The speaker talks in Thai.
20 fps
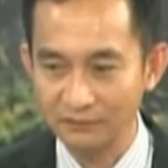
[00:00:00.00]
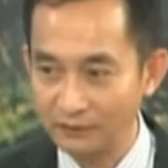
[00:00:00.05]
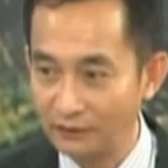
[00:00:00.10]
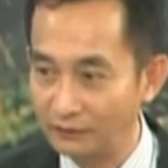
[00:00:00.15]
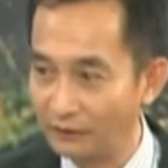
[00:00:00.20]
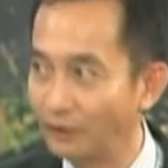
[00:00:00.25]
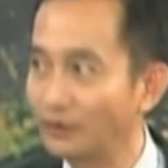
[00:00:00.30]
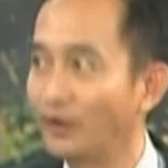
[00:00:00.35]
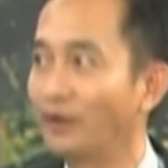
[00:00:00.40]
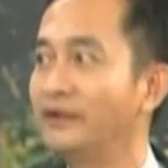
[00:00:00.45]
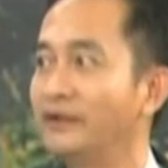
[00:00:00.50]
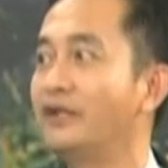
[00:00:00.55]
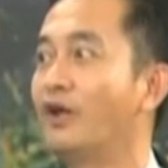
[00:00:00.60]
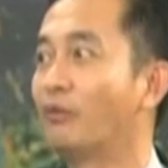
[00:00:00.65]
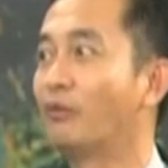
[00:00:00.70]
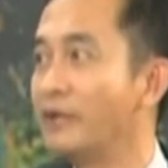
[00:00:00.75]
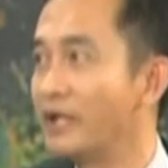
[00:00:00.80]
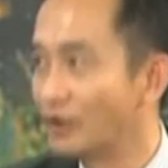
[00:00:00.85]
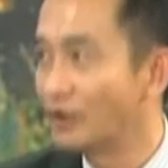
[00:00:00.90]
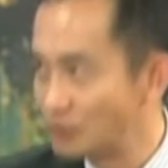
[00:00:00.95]
แล้วตอนนี้ดอก
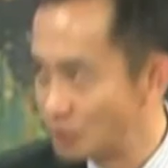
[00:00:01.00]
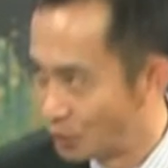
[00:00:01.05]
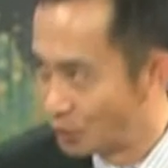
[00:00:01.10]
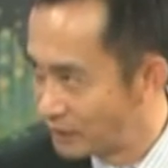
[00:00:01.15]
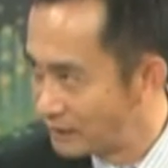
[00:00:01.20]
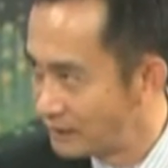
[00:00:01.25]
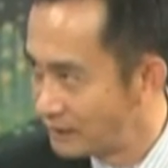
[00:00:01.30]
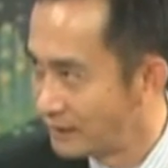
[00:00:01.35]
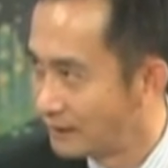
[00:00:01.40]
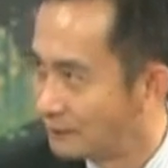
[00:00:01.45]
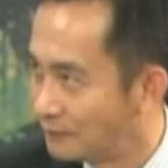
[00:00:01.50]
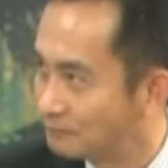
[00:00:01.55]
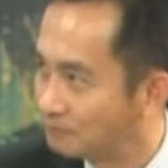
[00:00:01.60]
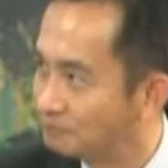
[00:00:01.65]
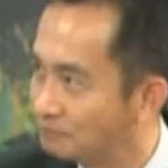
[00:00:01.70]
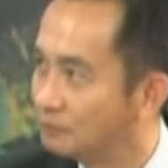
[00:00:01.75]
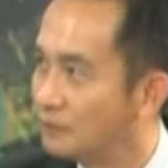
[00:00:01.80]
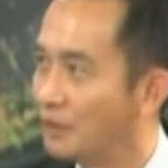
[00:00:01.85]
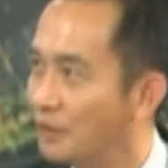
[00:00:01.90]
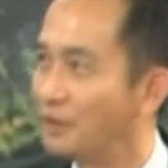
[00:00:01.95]
เบี้ยก็สูงขึ้น
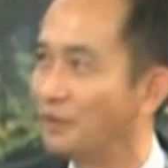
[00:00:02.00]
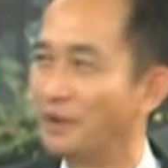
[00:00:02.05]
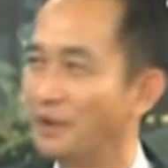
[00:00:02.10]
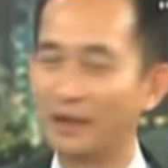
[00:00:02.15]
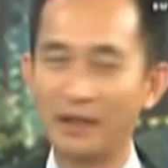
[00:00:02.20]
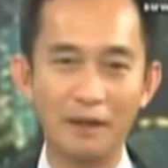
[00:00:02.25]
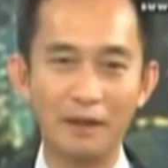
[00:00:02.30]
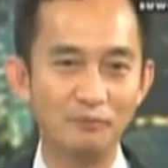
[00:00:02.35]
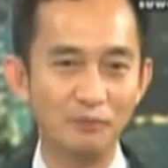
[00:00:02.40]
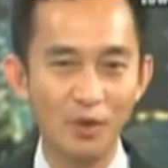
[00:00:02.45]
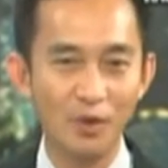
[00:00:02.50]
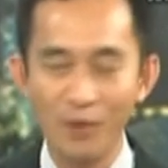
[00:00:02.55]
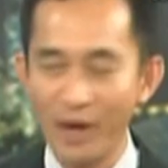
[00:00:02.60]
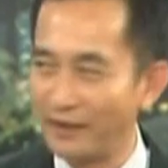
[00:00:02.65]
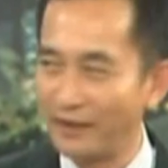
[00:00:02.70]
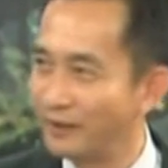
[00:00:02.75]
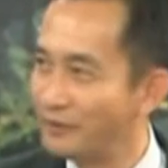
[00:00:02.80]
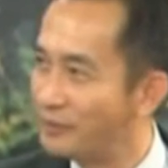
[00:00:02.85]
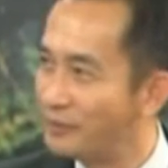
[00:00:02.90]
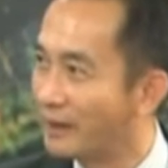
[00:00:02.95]
นะครับเมื่อวาน
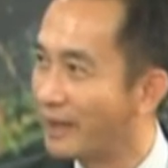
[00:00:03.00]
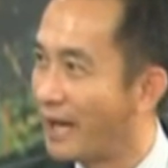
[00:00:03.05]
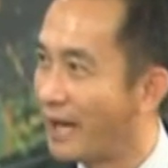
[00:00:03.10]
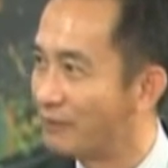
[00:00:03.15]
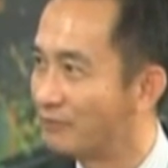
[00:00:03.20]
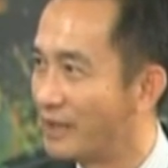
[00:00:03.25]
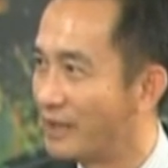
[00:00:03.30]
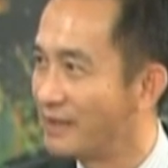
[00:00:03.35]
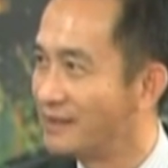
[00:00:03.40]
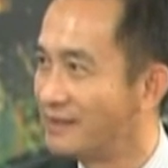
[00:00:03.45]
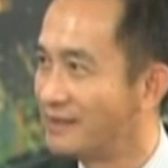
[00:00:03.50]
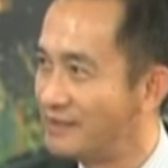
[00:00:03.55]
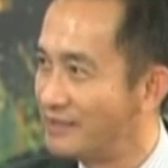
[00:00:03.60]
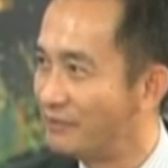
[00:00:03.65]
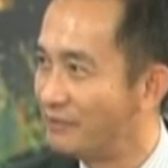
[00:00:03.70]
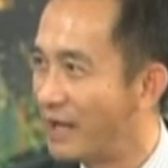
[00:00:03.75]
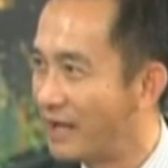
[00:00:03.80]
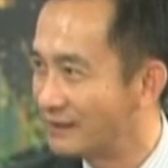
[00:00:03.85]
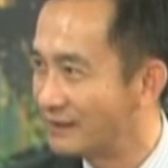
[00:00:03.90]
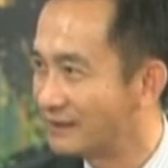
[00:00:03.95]
ได้ประกาศมาอีก
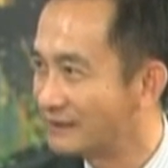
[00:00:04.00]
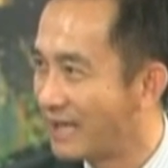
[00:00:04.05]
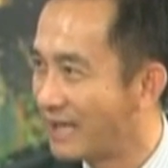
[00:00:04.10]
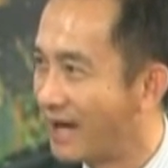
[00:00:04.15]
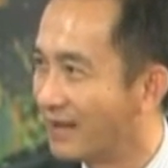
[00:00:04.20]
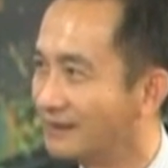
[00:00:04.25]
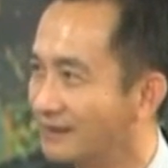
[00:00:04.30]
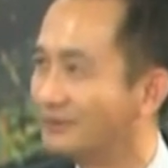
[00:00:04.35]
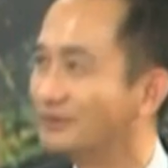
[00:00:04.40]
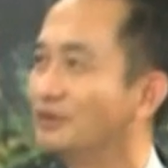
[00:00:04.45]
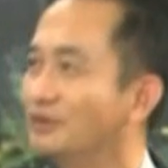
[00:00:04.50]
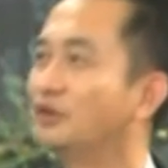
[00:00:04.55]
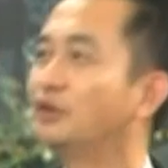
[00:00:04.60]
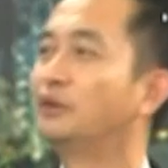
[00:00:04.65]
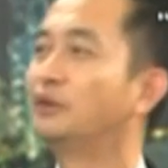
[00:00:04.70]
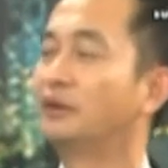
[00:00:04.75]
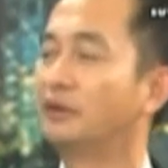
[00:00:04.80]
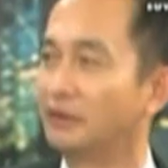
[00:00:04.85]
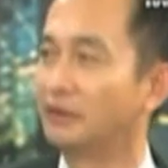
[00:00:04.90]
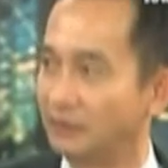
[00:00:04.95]
25สตางค์ใช่
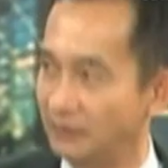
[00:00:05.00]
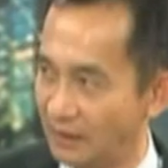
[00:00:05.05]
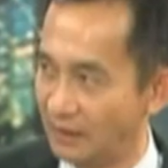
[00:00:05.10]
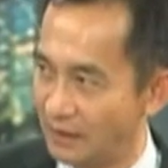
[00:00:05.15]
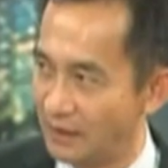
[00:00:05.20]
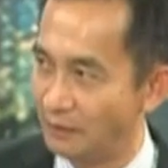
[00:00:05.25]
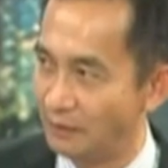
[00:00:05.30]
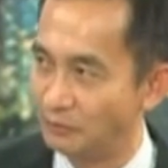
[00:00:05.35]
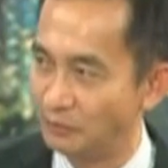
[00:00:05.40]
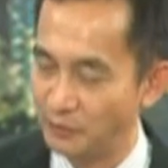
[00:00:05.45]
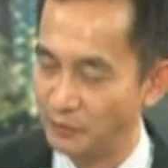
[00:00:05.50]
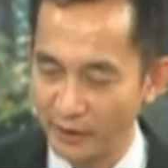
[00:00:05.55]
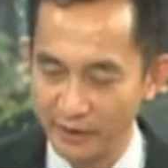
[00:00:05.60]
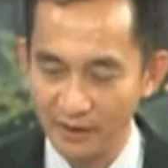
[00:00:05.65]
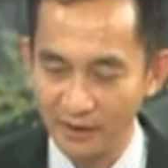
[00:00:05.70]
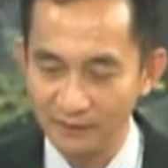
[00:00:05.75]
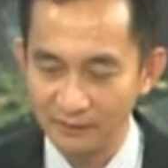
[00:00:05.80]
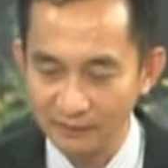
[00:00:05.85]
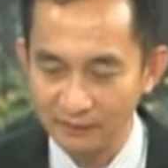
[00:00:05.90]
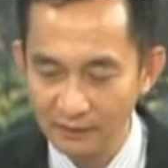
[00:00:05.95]
ค่ะนะครับเพราะฉะนั้น